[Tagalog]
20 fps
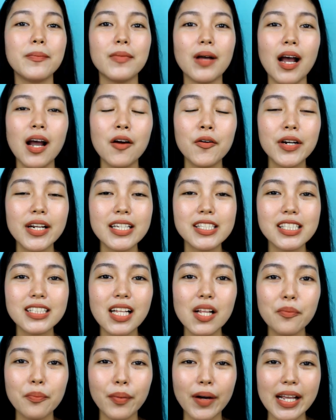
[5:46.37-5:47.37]
Ang original
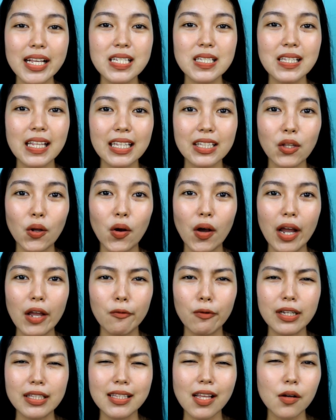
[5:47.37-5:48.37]
price nito ay
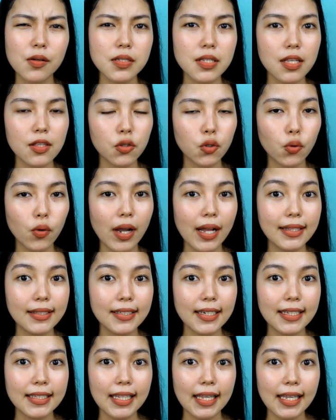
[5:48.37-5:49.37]

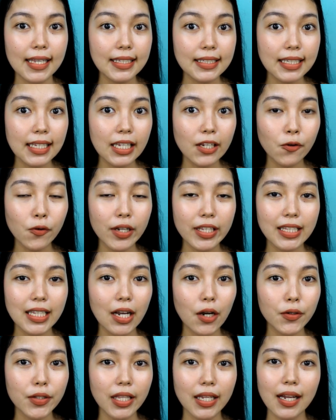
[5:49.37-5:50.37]
1,280 kung hindi
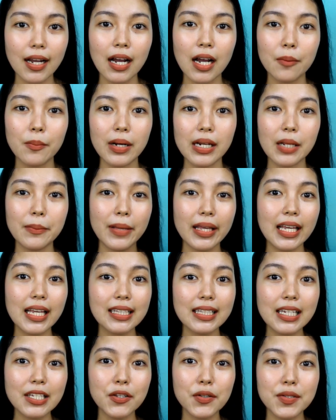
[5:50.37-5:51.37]
ako nagkakamali. May kita
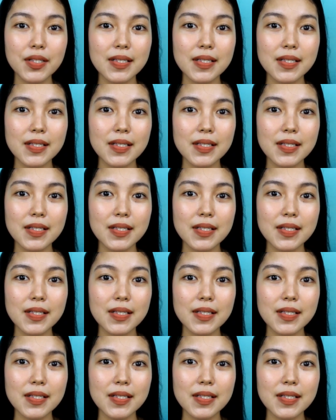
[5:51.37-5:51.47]
niyo sa